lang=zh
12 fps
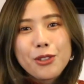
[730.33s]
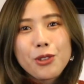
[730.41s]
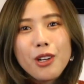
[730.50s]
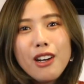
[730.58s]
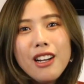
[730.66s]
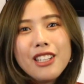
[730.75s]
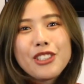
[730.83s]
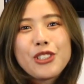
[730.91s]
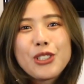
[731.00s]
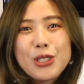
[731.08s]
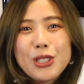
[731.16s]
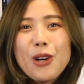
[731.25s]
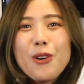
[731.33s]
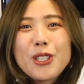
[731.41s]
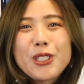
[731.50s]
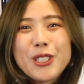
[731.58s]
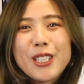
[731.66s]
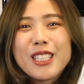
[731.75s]
说这是将会
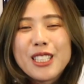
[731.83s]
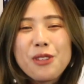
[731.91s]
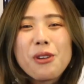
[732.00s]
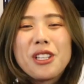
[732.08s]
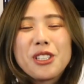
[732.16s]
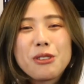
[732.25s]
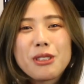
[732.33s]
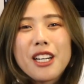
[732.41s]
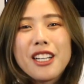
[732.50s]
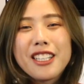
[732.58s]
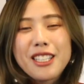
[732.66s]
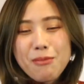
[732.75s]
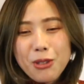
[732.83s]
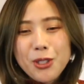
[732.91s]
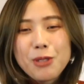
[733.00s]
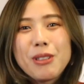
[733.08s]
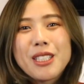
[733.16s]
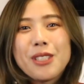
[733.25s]
是一个简短的视频，好像也没有
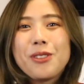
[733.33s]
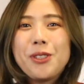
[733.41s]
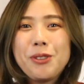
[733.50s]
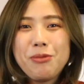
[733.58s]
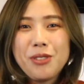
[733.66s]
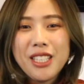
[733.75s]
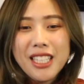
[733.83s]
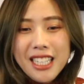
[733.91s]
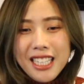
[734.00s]
那么简短，对不对？